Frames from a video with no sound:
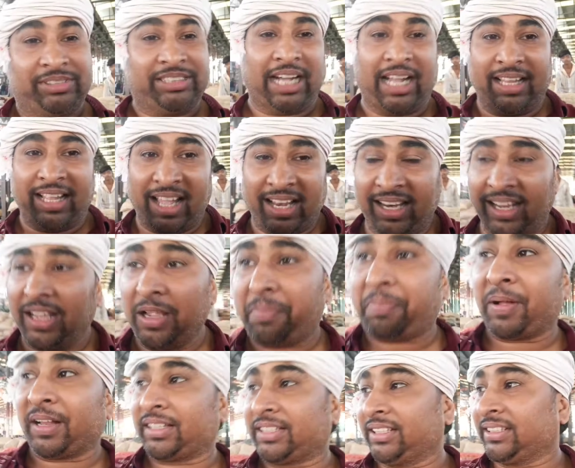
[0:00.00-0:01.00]
ज़्यादा नहीं
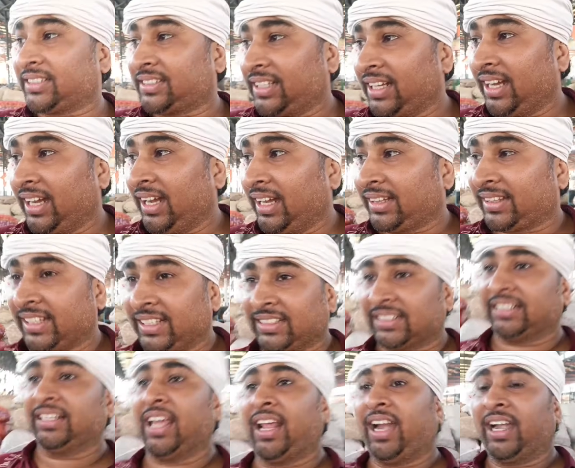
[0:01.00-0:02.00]
है पच्चीस से
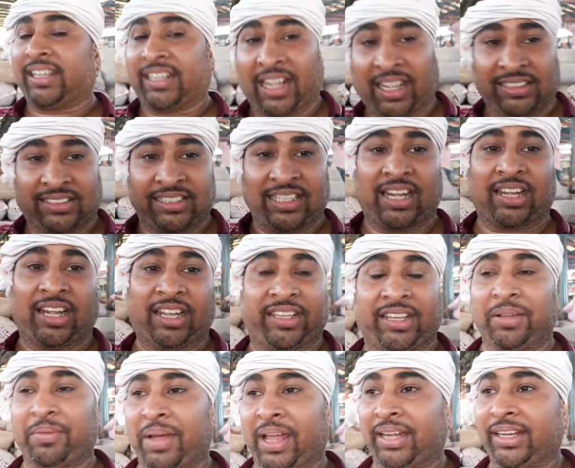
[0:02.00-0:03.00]
तीस हज़ार अट्ठाईस हज़ार
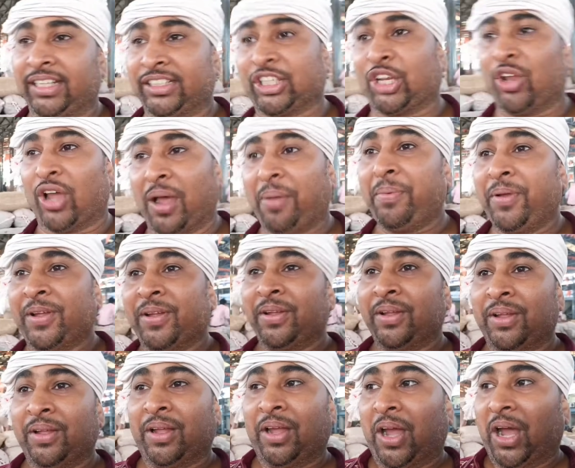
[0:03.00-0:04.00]
कट्टे मान के चलो आप
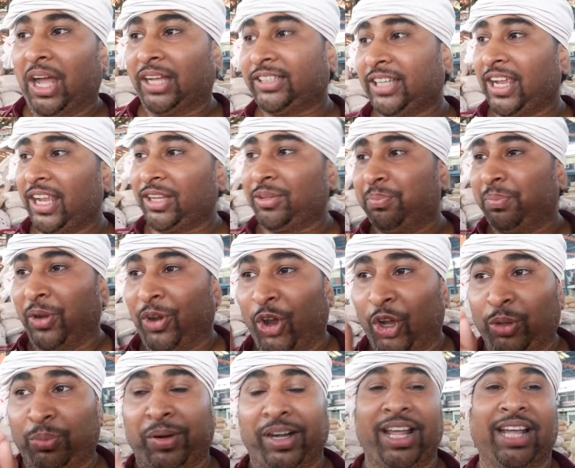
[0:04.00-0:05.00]
अच्छा एक
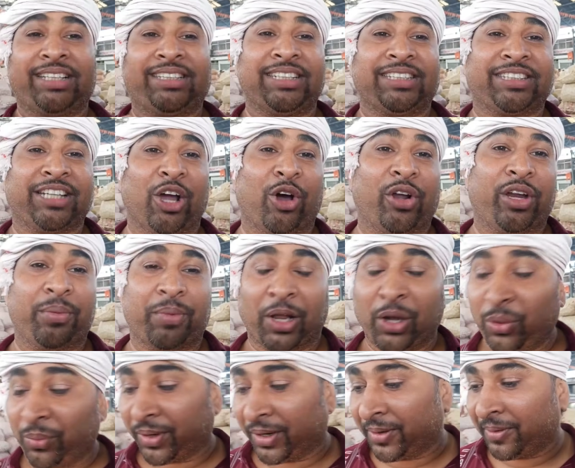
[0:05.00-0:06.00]
बहुत बढ़िया चीज़ क्या हो रही
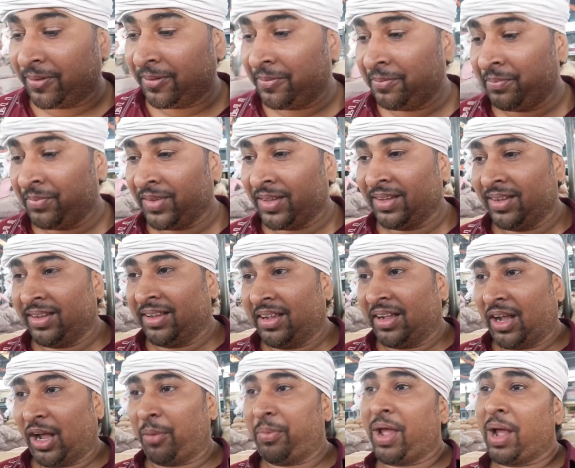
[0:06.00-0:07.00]
मालूम है
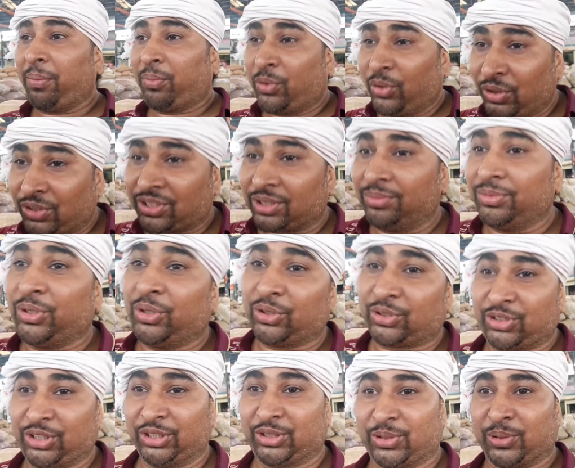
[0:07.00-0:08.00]
अभी आप खुद समझो
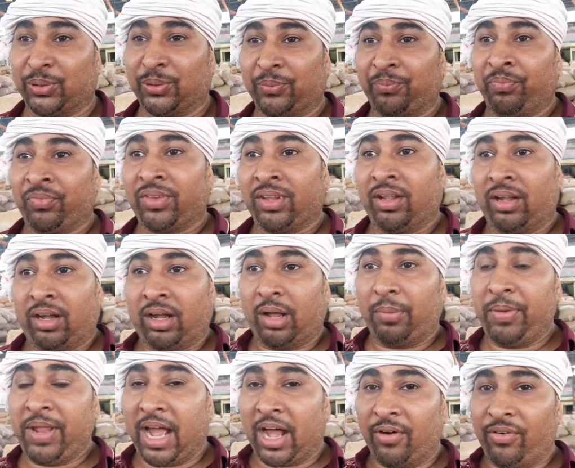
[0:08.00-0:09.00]
उस चीज़ को
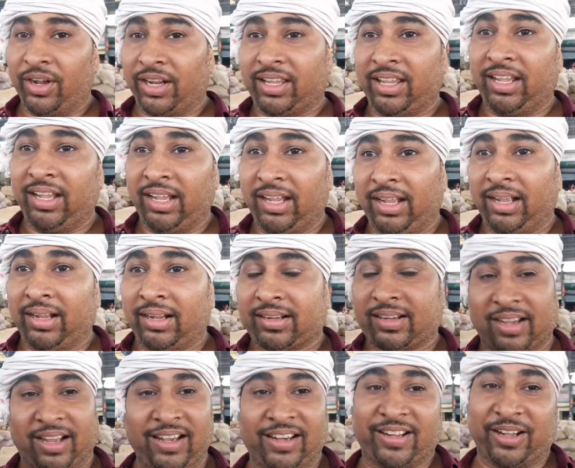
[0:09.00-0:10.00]
अभी आवक ये
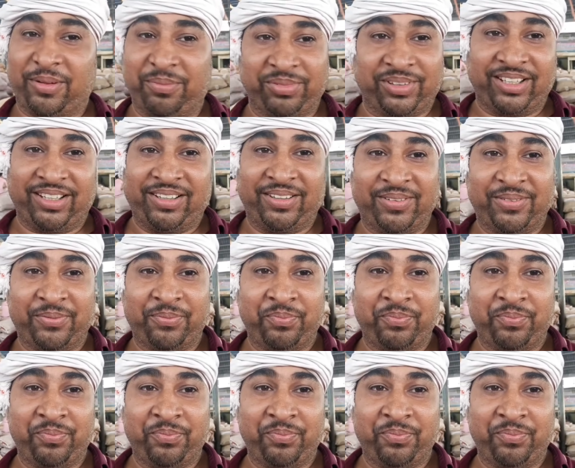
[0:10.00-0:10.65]
कल कम थी